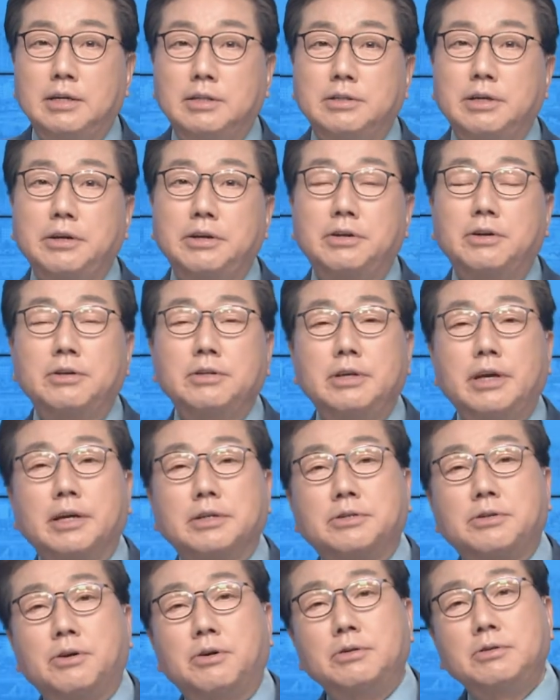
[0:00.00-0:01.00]
이제 이런
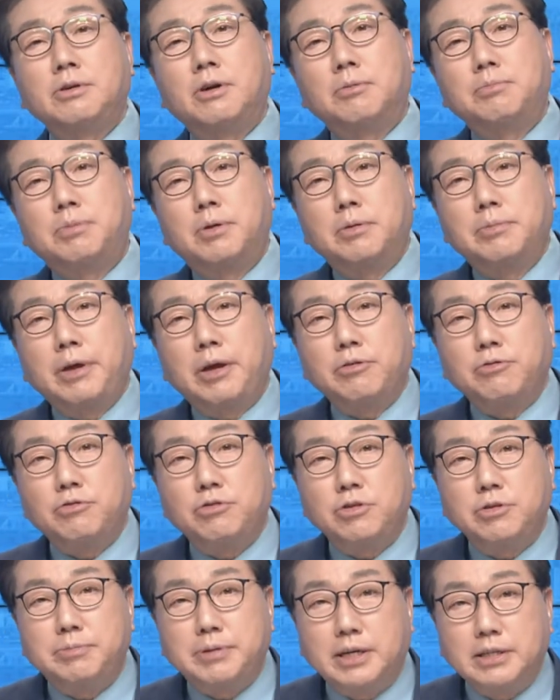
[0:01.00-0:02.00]
게 선거법의
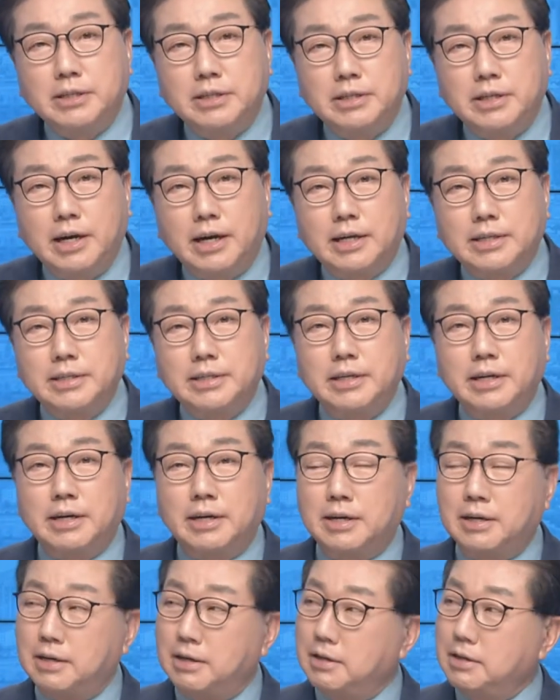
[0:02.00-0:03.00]
위반이냐
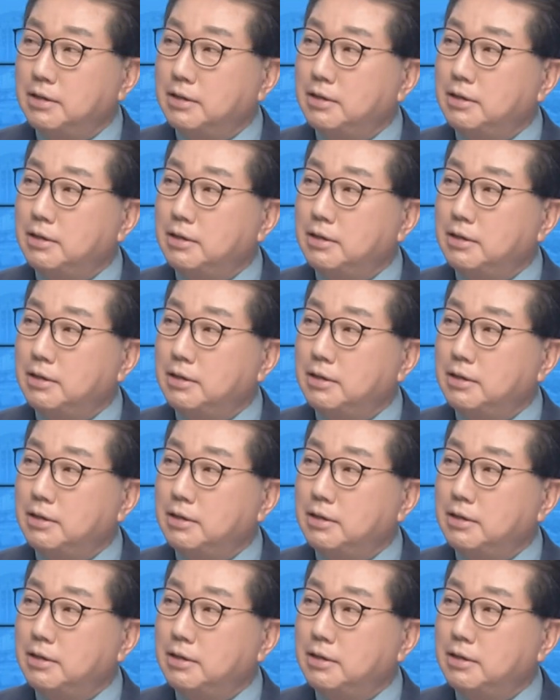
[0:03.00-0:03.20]
아니냐